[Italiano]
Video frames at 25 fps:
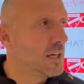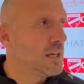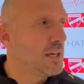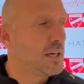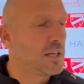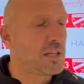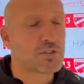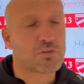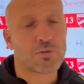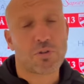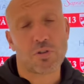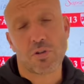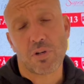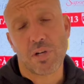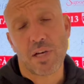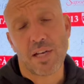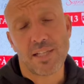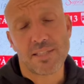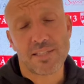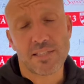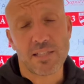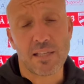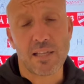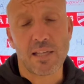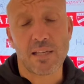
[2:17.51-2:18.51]
una squadra
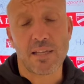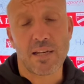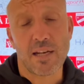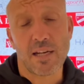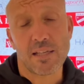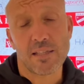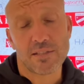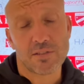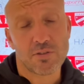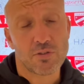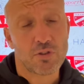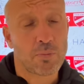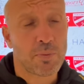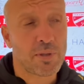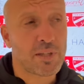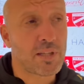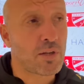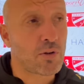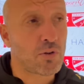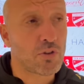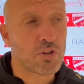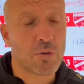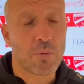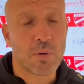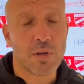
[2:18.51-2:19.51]
organizzata, allenata secondo me da un
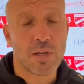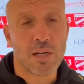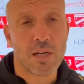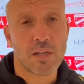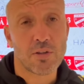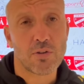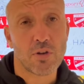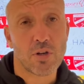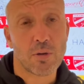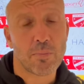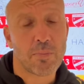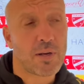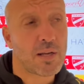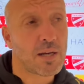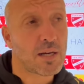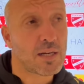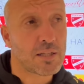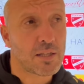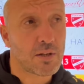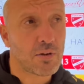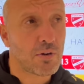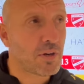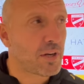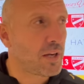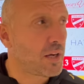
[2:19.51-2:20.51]
ottimo allenatore per la
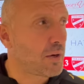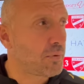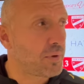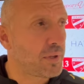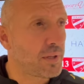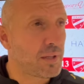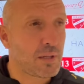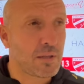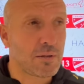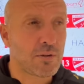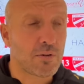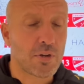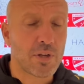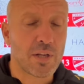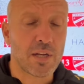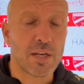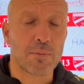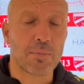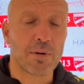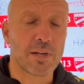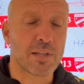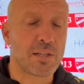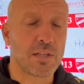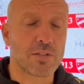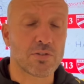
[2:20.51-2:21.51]
categoria, quindi non è una
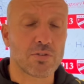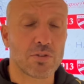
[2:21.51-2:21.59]
partita da